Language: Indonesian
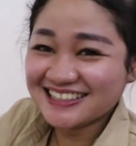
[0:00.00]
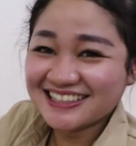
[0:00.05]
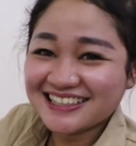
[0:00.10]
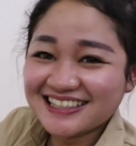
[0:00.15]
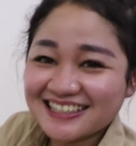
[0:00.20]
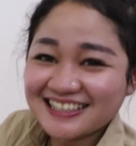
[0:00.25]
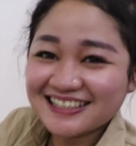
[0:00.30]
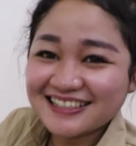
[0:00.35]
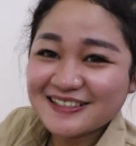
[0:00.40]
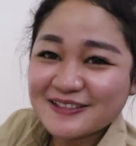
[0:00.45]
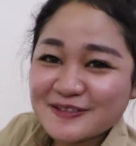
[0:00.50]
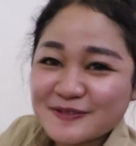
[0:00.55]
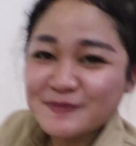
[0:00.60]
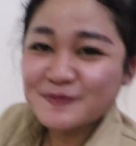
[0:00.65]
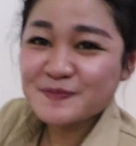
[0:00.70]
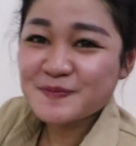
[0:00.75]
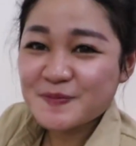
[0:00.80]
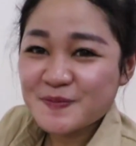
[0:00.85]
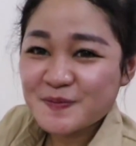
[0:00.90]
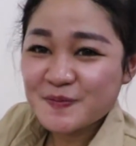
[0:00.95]
gini si
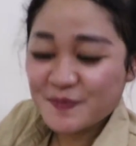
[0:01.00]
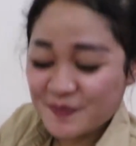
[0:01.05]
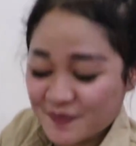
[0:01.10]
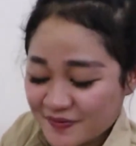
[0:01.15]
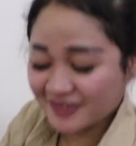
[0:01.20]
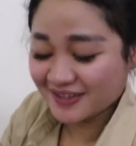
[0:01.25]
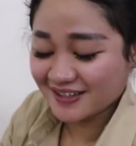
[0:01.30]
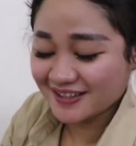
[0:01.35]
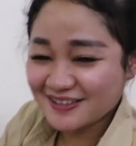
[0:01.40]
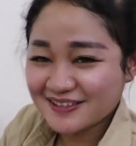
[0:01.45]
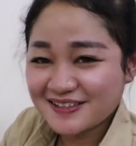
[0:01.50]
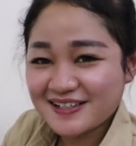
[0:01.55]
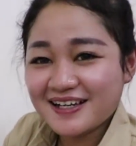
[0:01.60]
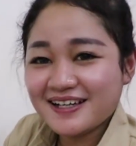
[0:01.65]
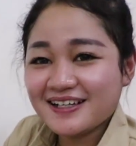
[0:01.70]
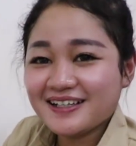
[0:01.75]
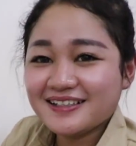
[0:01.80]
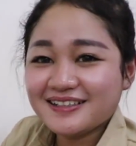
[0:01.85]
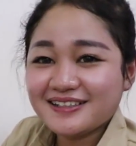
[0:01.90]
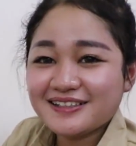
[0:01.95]
Ego
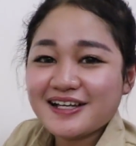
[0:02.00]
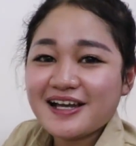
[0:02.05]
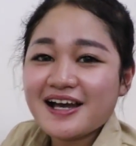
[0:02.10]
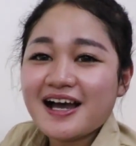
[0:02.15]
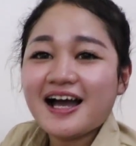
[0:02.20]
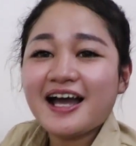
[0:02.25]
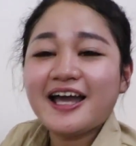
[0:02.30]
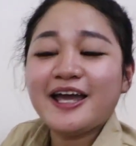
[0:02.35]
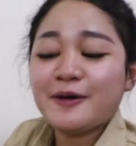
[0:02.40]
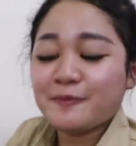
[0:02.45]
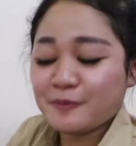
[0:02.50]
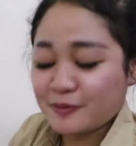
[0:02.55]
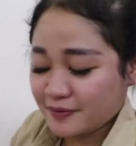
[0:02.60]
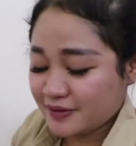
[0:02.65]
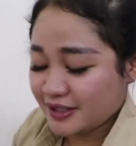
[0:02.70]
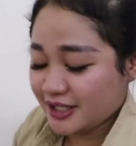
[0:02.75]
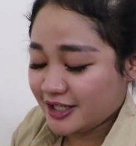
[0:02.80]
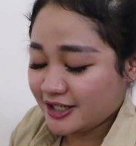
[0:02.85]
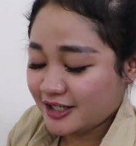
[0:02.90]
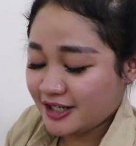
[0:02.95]
enak kan Din ayam
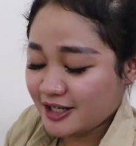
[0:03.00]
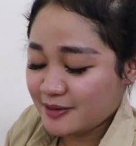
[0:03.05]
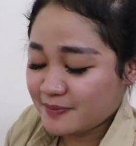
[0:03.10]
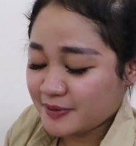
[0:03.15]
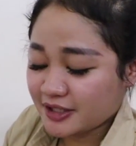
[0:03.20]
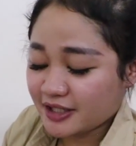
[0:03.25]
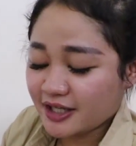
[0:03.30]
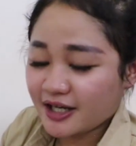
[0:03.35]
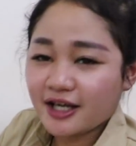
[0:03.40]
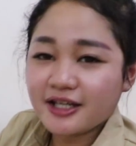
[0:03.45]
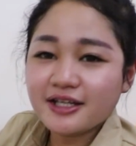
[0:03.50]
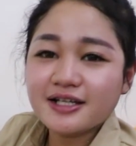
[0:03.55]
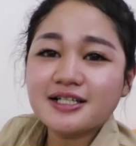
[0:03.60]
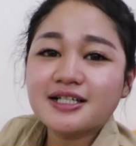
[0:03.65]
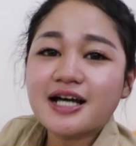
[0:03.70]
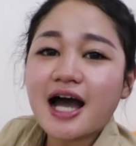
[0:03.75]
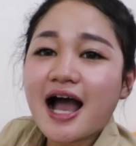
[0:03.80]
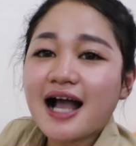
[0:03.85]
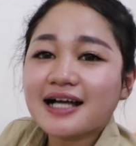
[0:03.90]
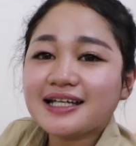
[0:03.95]
ini menteganya
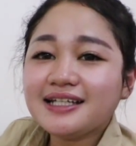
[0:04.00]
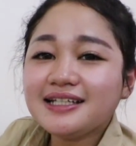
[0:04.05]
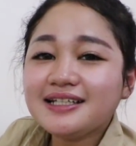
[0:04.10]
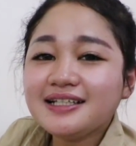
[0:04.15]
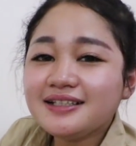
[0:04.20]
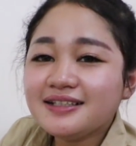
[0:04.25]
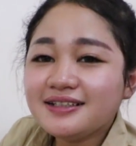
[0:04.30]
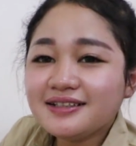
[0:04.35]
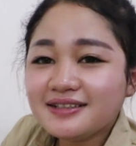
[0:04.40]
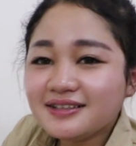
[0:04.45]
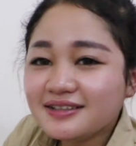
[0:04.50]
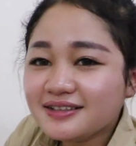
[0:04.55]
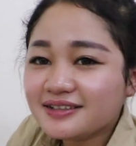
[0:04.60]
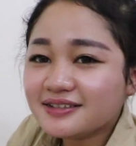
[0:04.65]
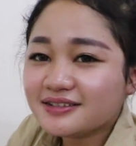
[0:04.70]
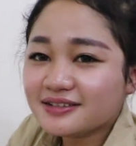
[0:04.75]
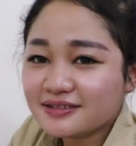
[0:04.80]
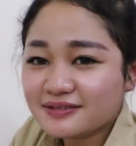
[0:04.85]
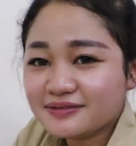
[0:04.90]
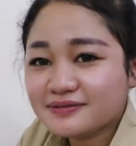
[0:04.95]
garing
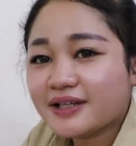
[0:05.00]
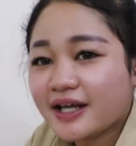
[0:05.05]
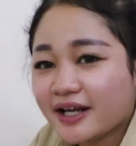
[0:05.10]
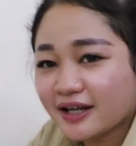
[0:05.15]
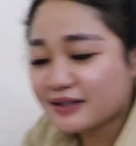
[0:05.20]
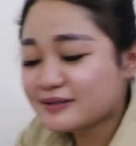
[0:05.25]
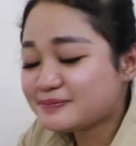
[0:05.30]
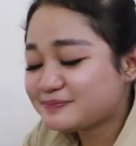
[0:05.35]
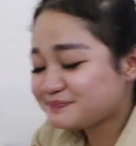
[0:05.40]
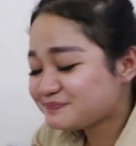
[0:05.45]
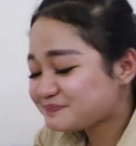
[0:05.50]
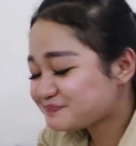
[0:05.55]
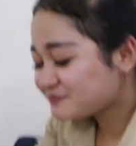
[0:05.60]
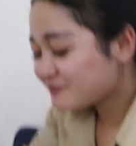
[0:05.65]
garing banget